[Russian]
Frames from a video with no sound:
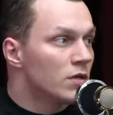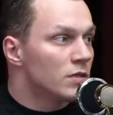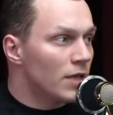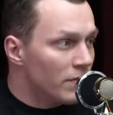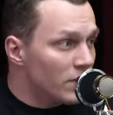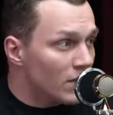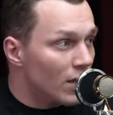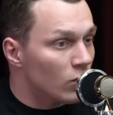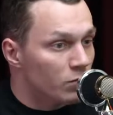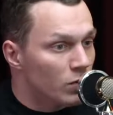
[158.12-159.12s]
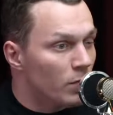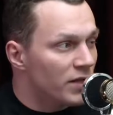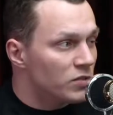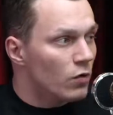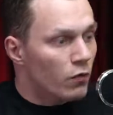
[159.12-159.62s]
Я видел, как он бил
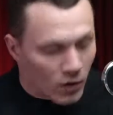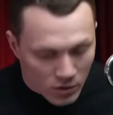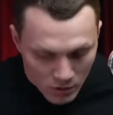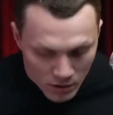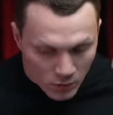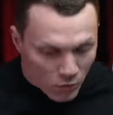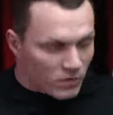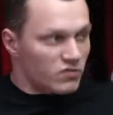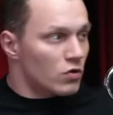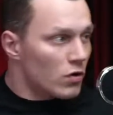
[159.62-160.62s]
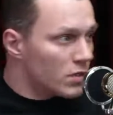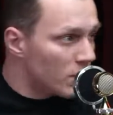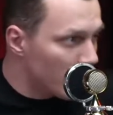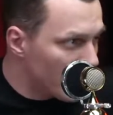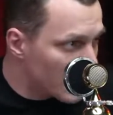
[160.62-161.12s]
бойцов, у которых ходят в
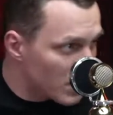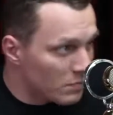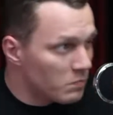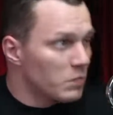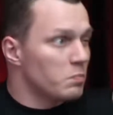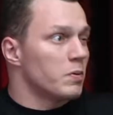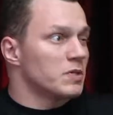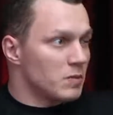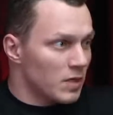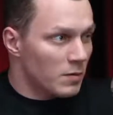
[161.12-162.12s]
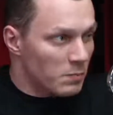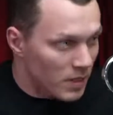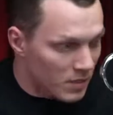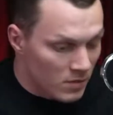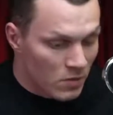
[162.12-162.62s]
шортах. Понимаешь, как, как,
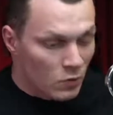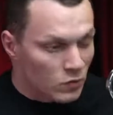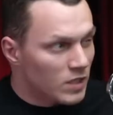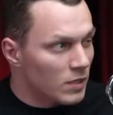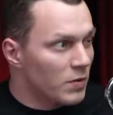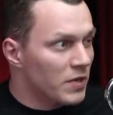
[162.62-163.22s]
как узнать